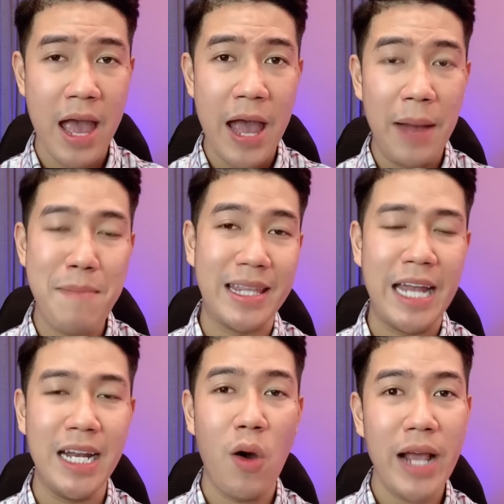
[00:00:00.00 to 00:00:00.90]
Mà chị
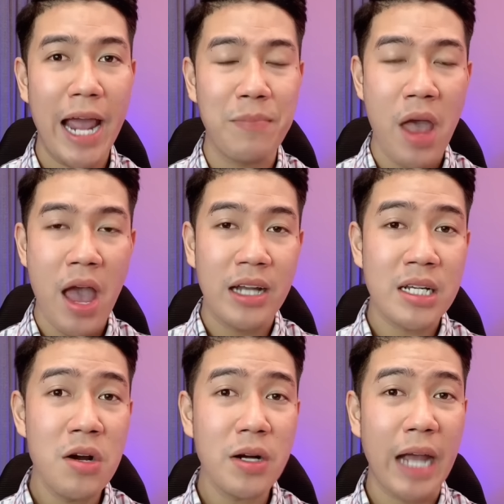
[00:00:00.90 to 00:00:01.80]
nói nha
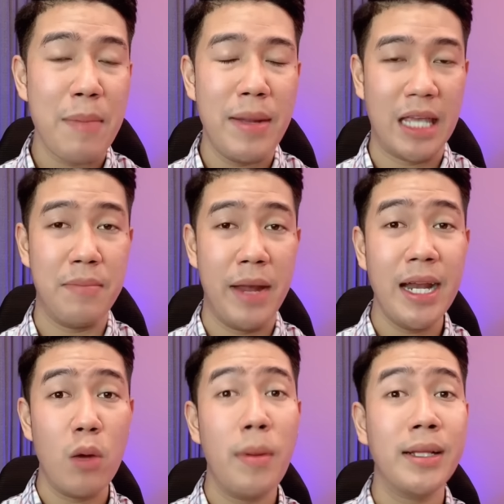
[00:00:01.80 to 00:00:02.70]
Trước khi mà chị Mỹ đi
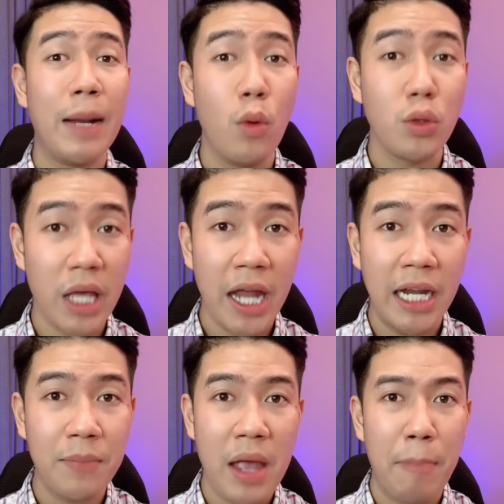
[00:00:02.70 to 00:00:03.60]
qua bên Campuchia đó
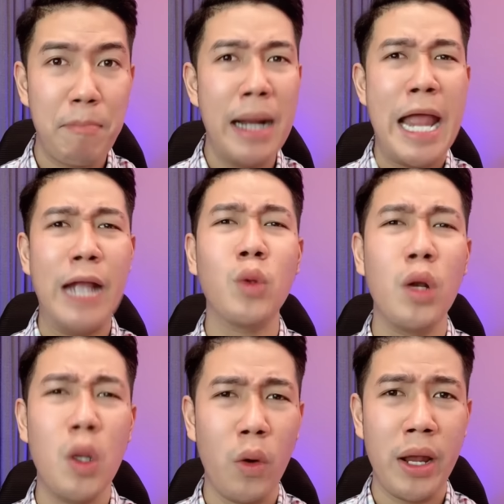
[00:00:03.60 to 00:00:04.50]
Bà đen thùi
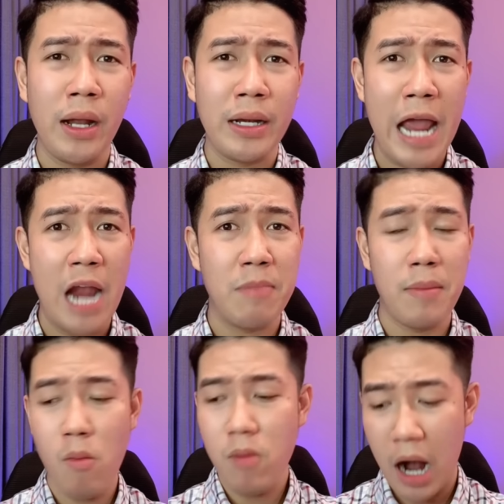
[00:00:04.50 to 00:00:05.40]
lùi Đen mà
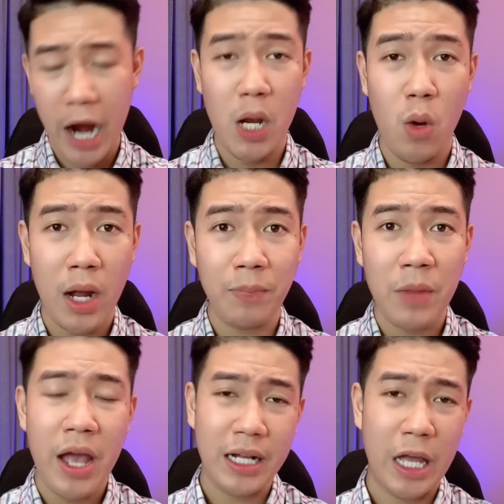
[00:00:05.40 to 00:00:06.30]
bóng ngời luôn á
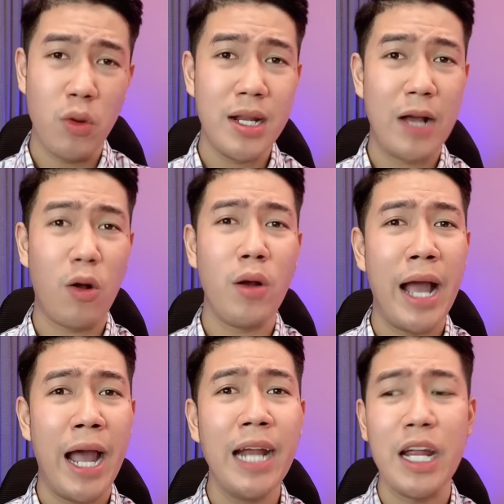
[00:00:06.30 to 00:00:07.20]
Kiểu như là con
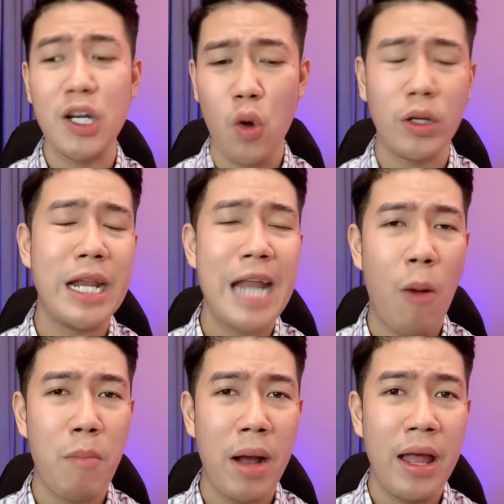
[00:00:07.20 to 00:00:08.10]
gái đi ruộng đi đồng
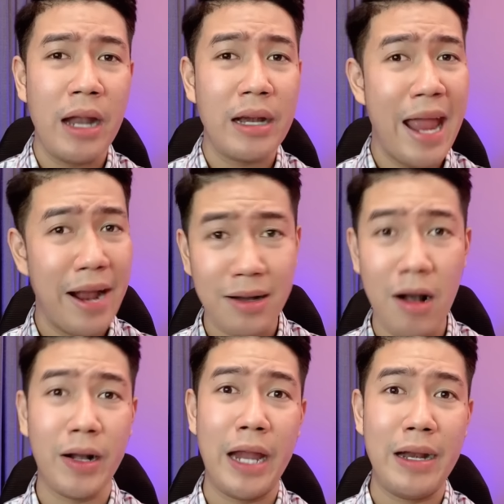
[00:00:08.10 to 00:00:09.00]
mà Đen cực
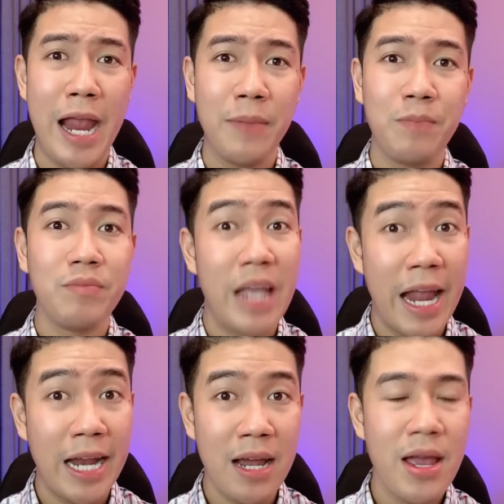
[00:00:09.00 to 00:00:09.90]
kỳ đen Vậy
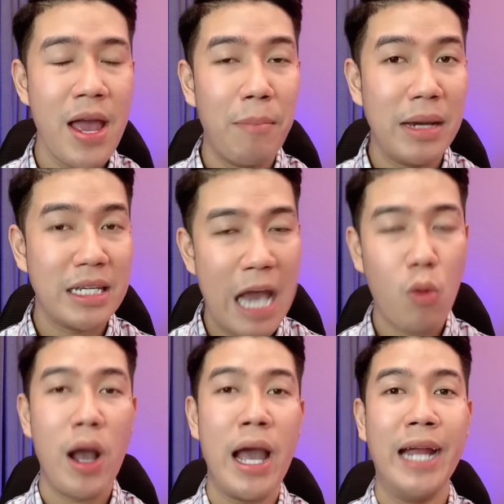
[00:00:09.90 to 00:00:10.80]
đó Mà sau có 2